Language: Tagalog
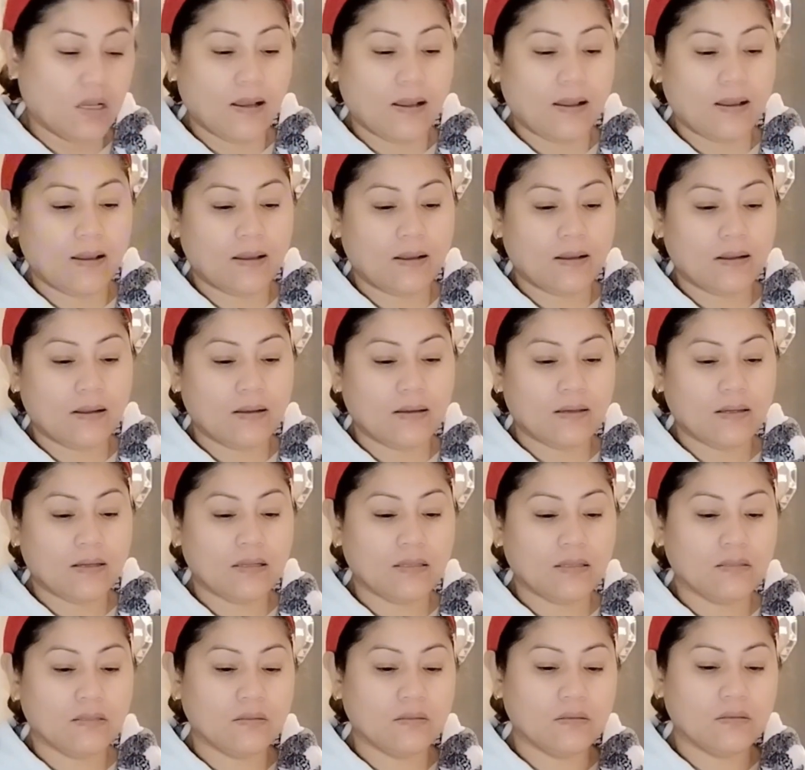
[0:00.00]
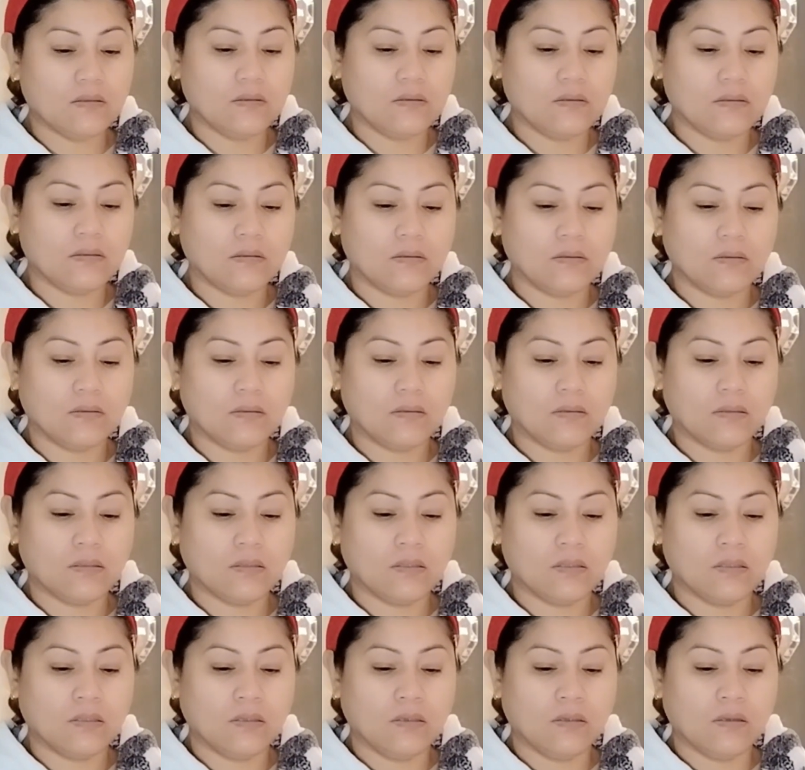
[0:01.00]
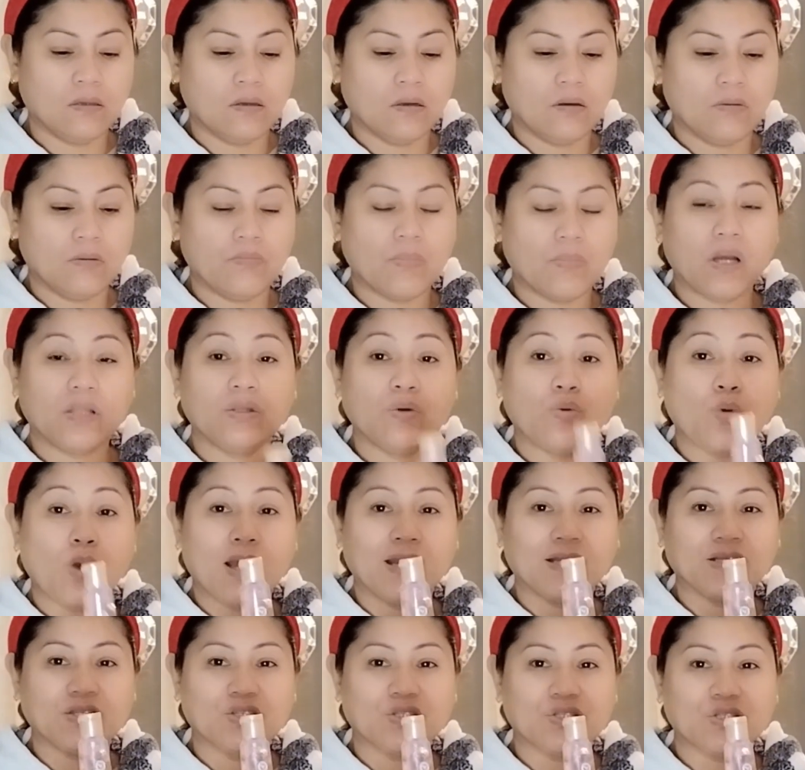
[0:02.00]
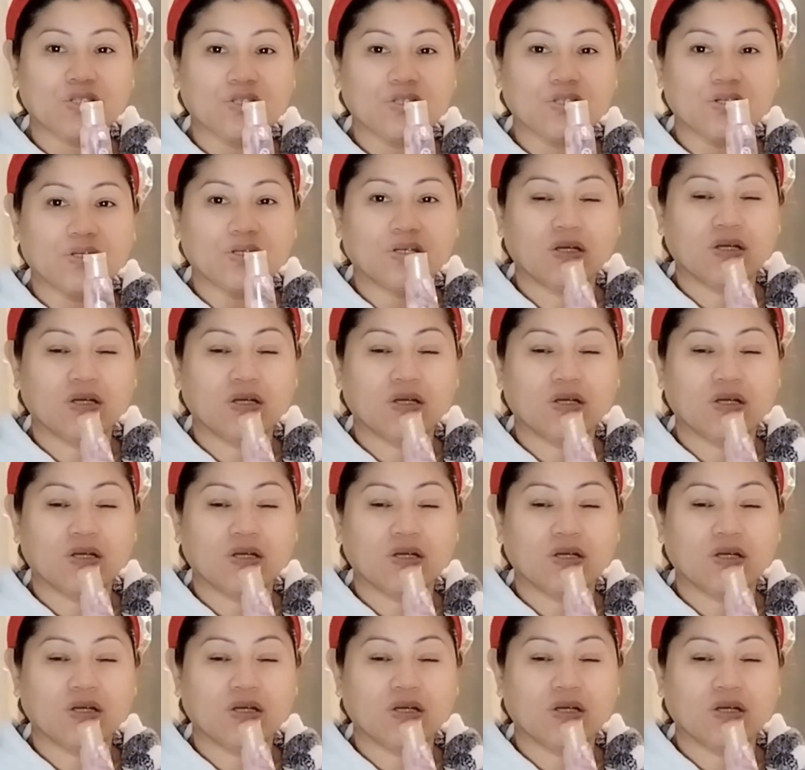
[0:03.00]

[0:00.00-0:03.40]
at body wash.